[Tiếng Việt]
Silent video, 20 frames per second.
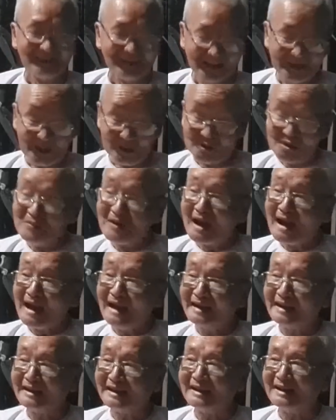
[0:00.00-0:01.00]
cái điều thứ
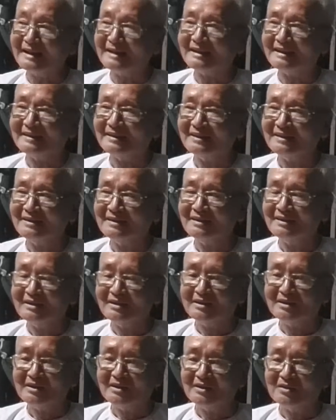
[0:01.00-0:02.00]
ba này đó
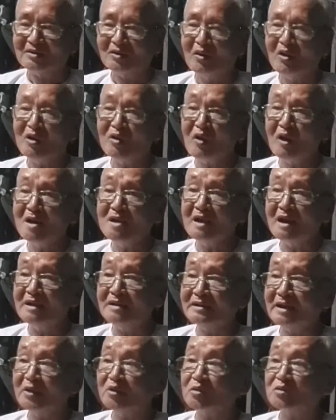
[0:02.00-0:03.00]
nó nói
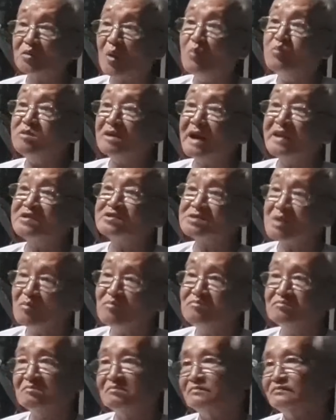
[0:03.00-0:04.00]
lên cái cung cách
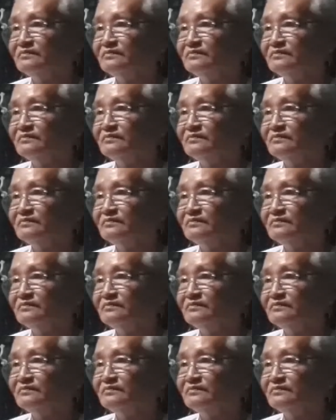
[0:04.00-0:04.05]
sống